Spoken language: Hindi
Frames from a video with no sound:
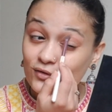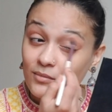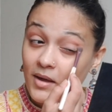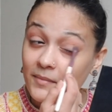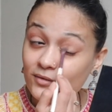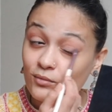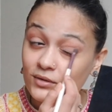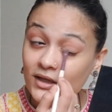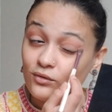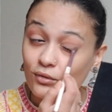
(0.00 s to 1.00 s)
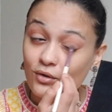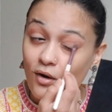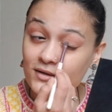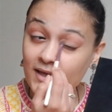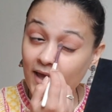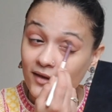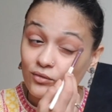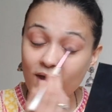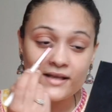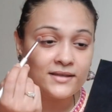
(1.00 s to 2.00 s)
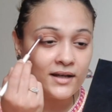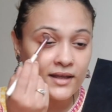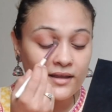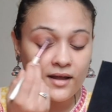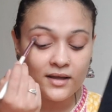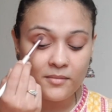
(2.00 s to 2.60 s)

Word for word: सो हमारे पास खुद ही दो डॉग्स हैं तो ऐसा नहीं था